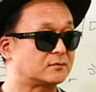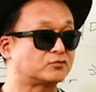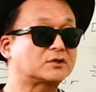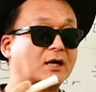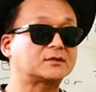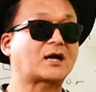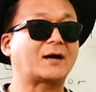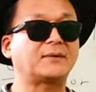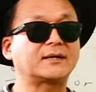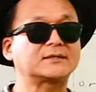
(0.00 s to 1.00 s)
물가를
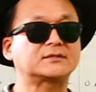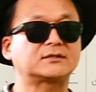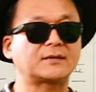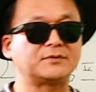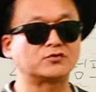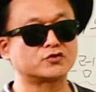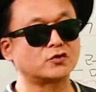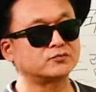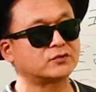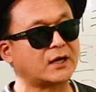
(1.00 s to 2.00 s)
감안했을 때 미국
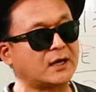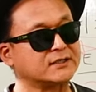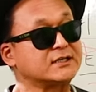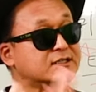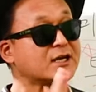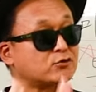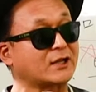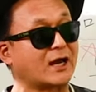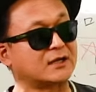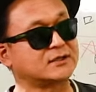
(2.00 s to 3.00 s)
정부가 이자로
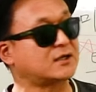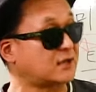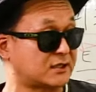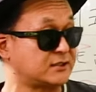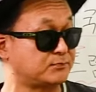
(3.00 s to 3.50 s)
나가는 게 그렇게 크지